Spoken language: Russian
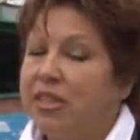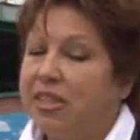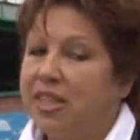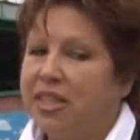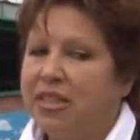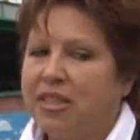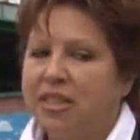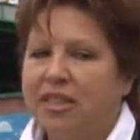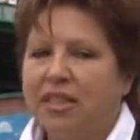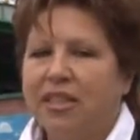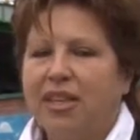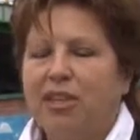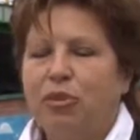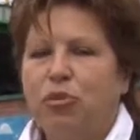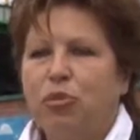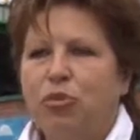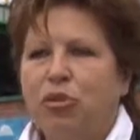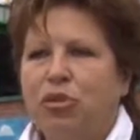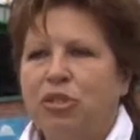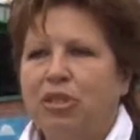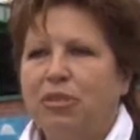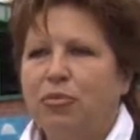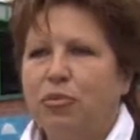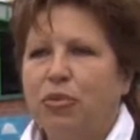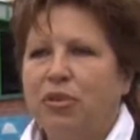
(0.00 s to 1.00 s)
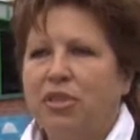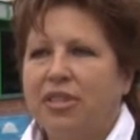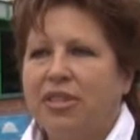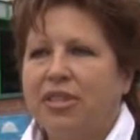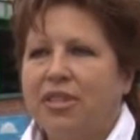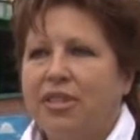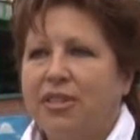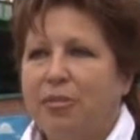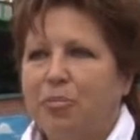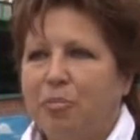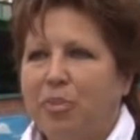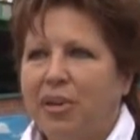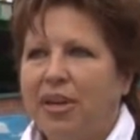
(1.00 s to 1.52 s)
те дети, которые сегодня
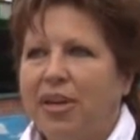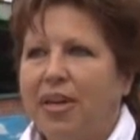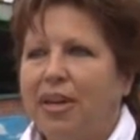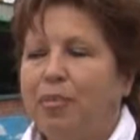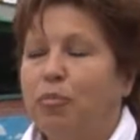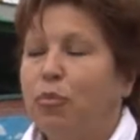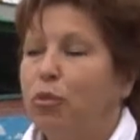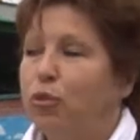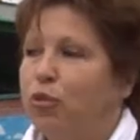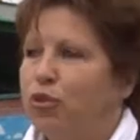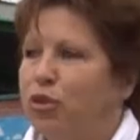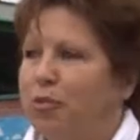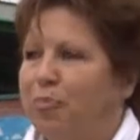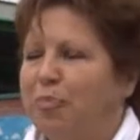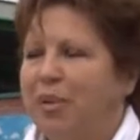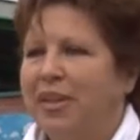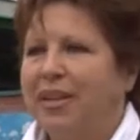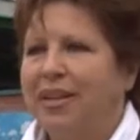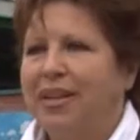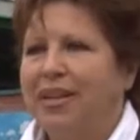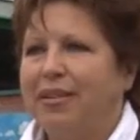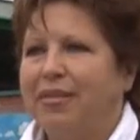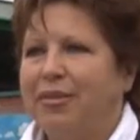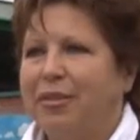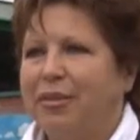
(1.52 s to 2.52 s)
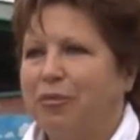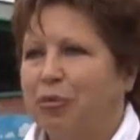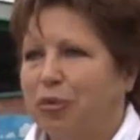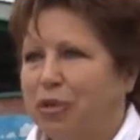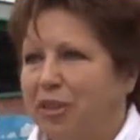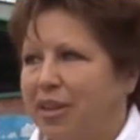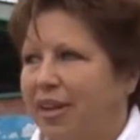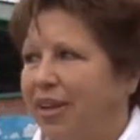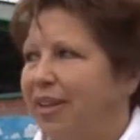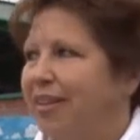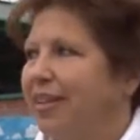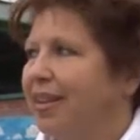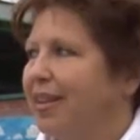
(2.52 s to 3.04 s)
здесь были, им очень понравилась
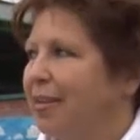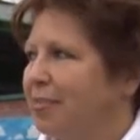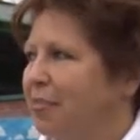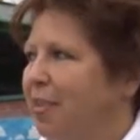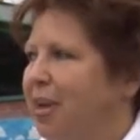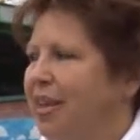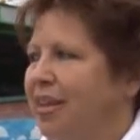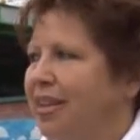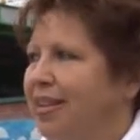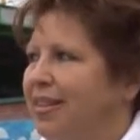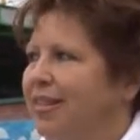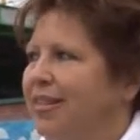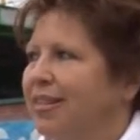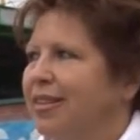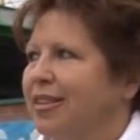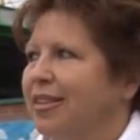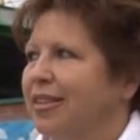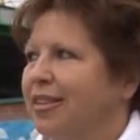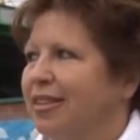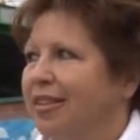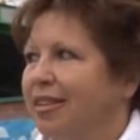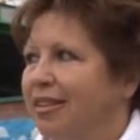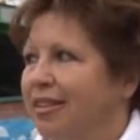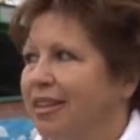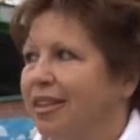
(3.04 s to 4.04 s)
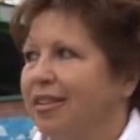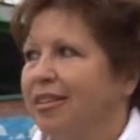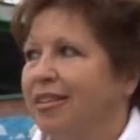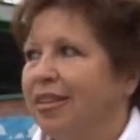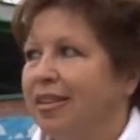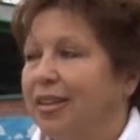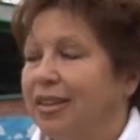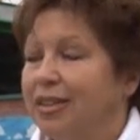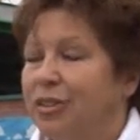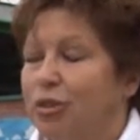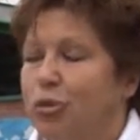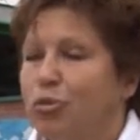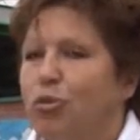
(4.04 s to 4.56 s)
вот данная поездка и
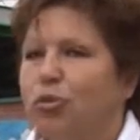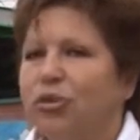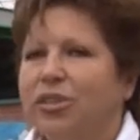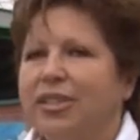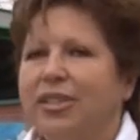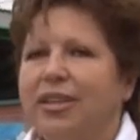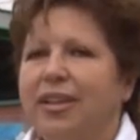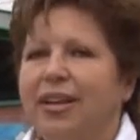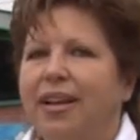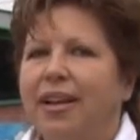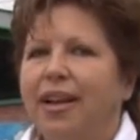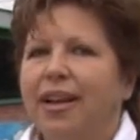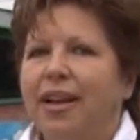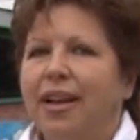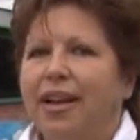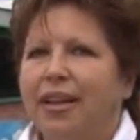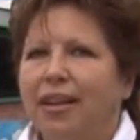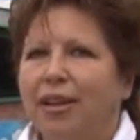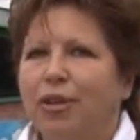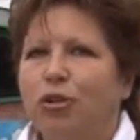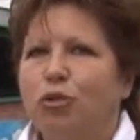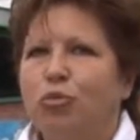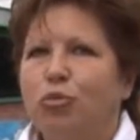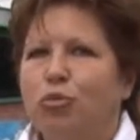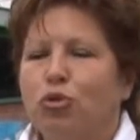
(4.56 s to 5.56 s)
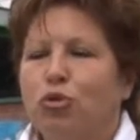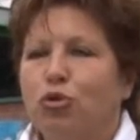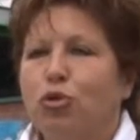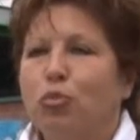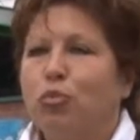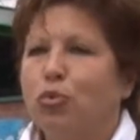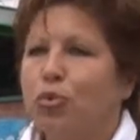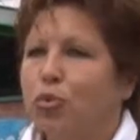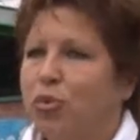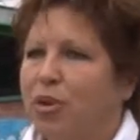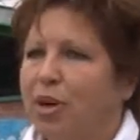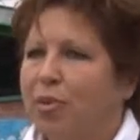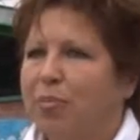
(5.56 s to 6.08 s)
данная экскурсия. Я думаю, что
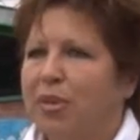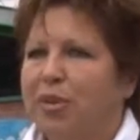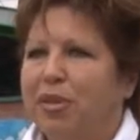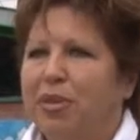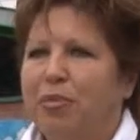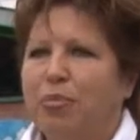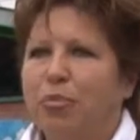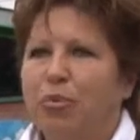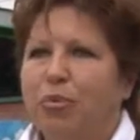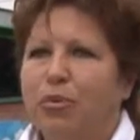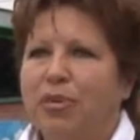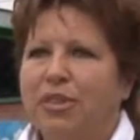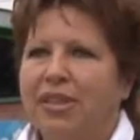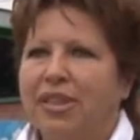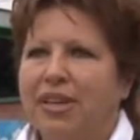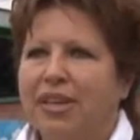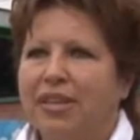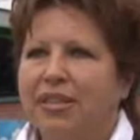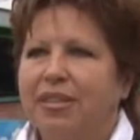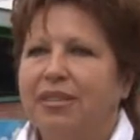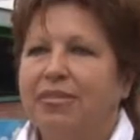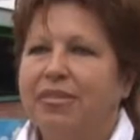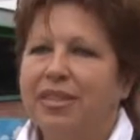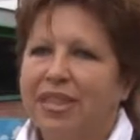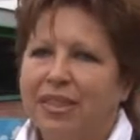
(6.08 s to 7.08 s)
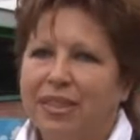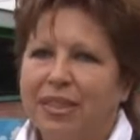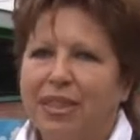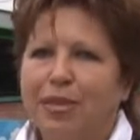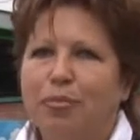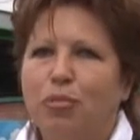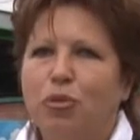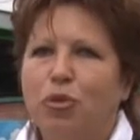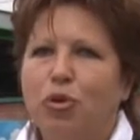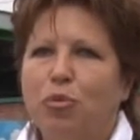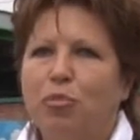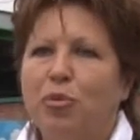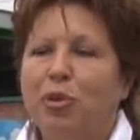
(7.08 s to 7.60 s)
много об этом будет сказано в
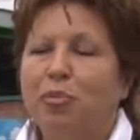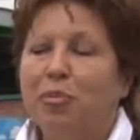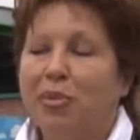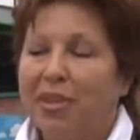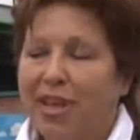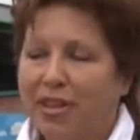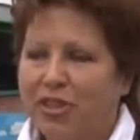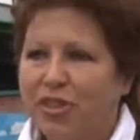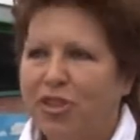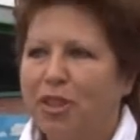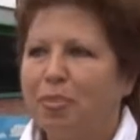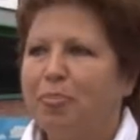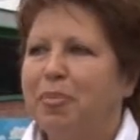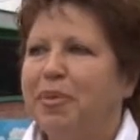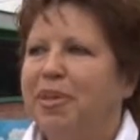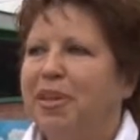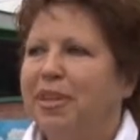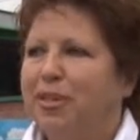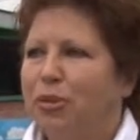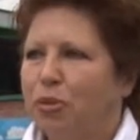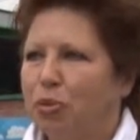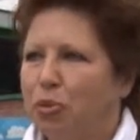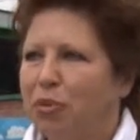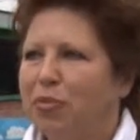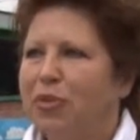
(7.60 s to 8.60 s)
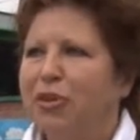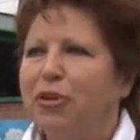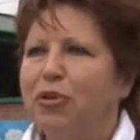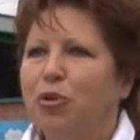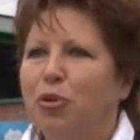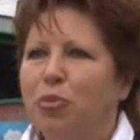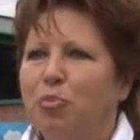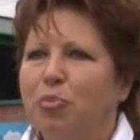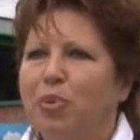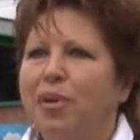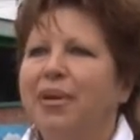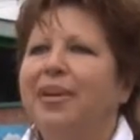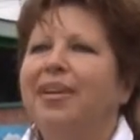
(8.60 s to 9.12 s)
детском доме, и младшая, подростковая
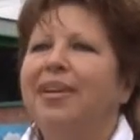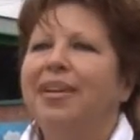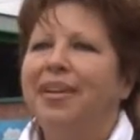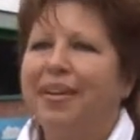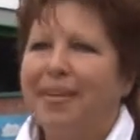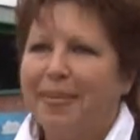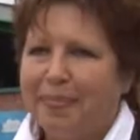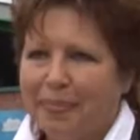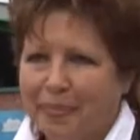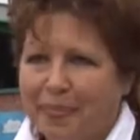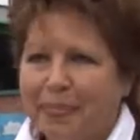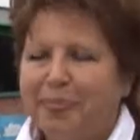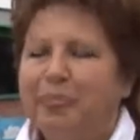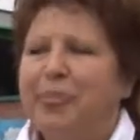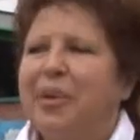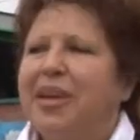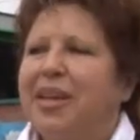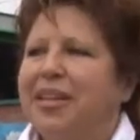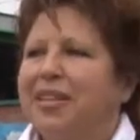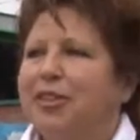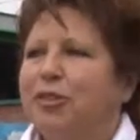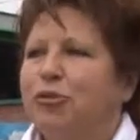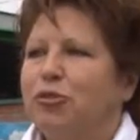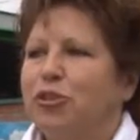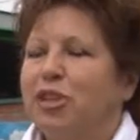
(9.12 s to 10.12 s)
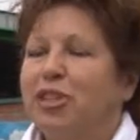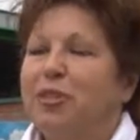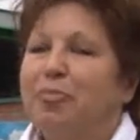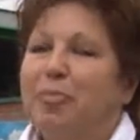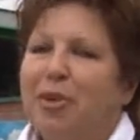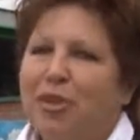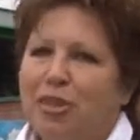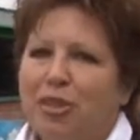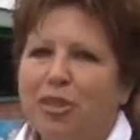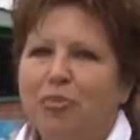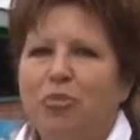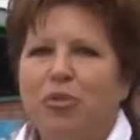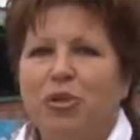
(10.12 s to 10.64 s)
группа приедет сюда с
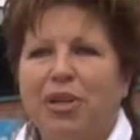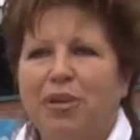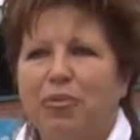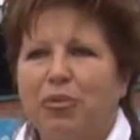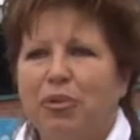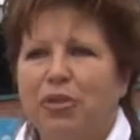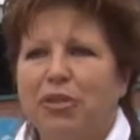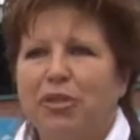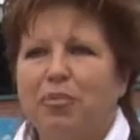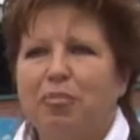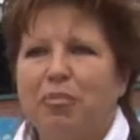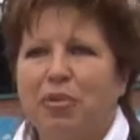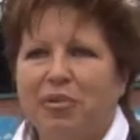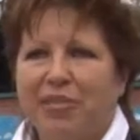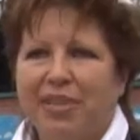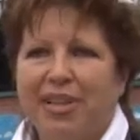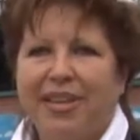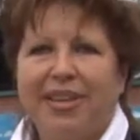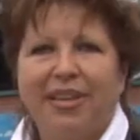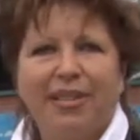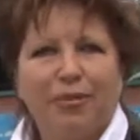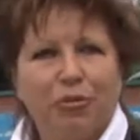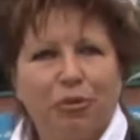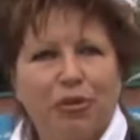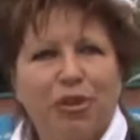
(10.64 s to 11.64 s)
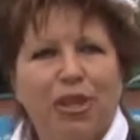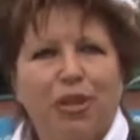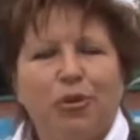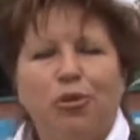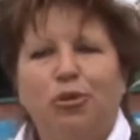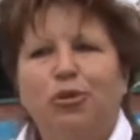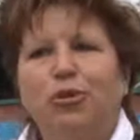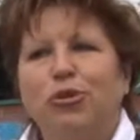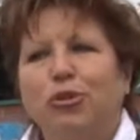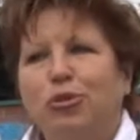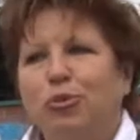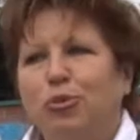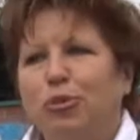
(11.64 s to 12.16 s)
большим удовольствием, повторит вот
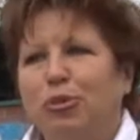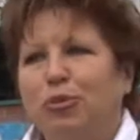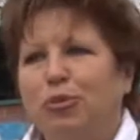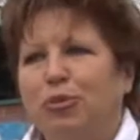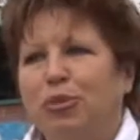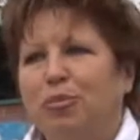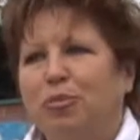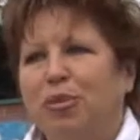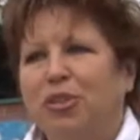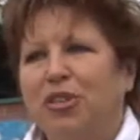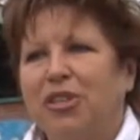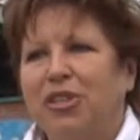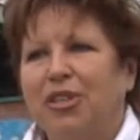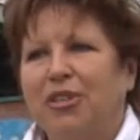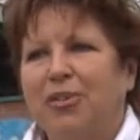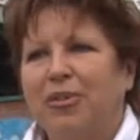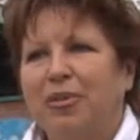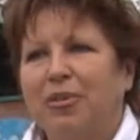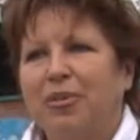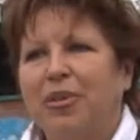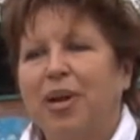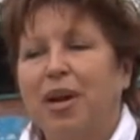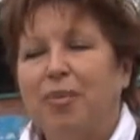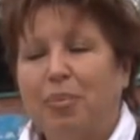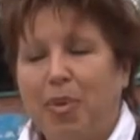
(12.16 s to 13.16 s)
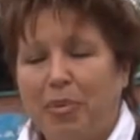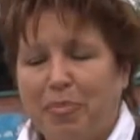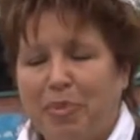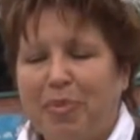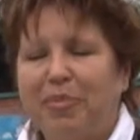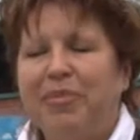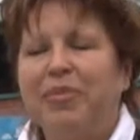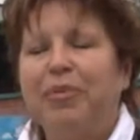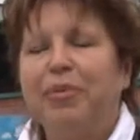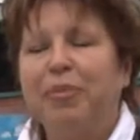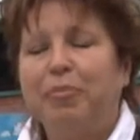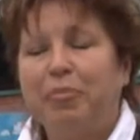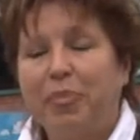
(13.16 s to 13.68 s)
такую экскурсию замечательную. А
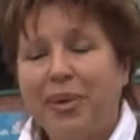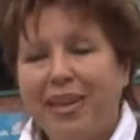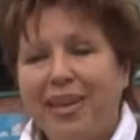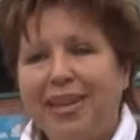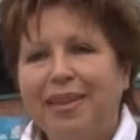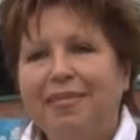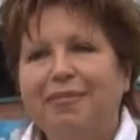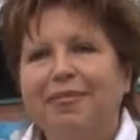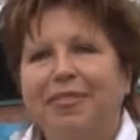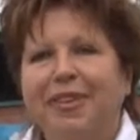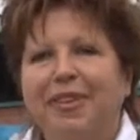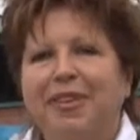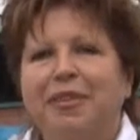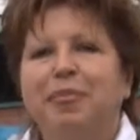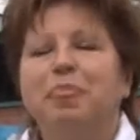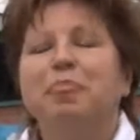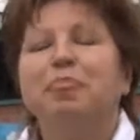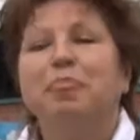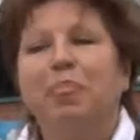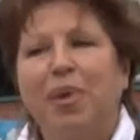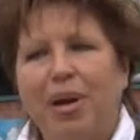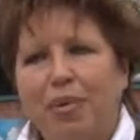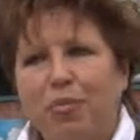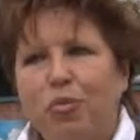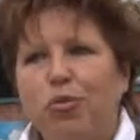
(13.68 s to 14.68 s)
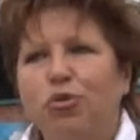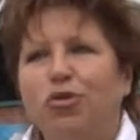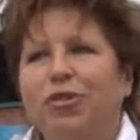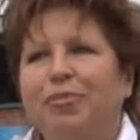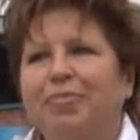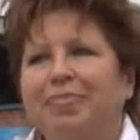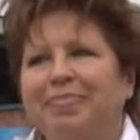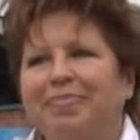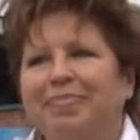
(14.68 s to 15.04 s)
мы, мы им в этом поможем.